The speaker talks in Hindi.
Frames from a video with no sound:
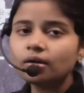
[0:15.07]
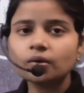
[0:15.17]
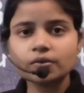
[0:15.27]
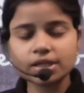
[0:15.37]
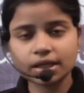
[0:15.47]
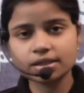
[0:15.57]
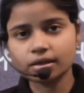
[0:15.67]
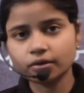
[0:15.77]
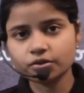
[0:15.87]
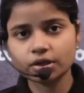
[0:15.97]
उसी का
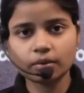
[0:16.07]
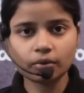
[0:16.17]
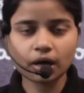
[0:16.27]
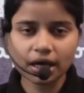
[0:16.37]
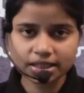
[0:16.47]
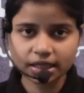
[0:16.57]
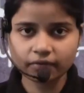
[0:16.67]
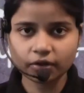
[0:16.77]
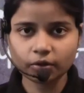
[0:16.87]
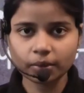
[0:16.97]
सोल्यूशन हम लोग आज के
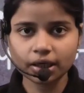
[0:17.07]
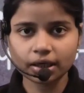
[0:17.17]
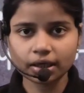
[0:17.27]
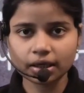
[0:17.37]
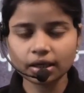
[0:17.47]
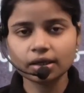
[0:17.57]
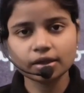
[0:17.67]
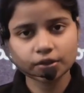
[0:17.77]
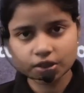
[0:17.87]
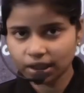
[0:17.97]
वीडियो में करेंगे
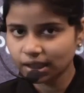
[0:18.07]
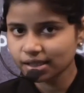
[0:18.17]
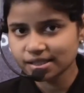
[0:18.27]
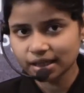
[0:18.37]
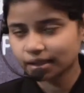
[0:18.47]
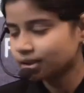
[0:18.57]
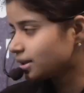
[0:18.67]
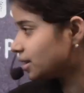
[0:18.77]
तो चलिए स्टार्ट करते